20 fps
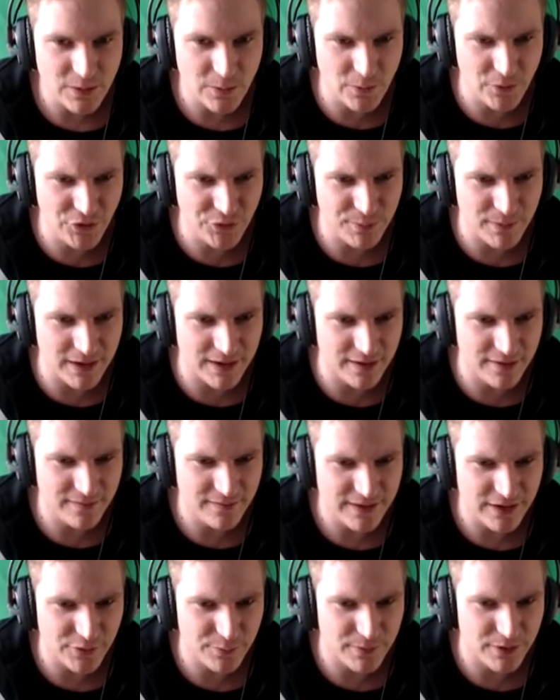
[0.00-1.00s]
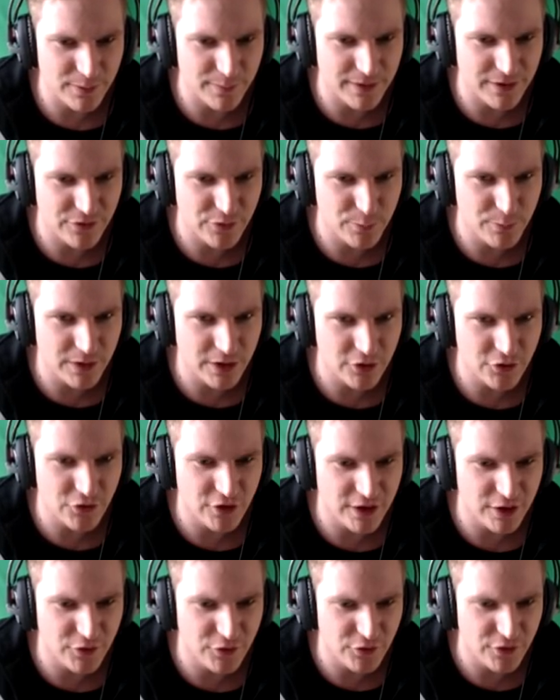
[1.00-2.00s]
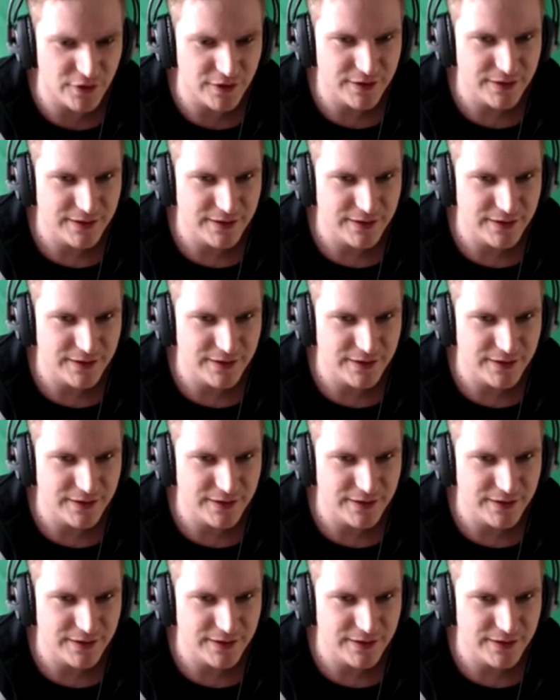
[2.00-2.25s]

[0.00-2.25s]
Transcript: Und zwar erstmal nochmal super gecharged.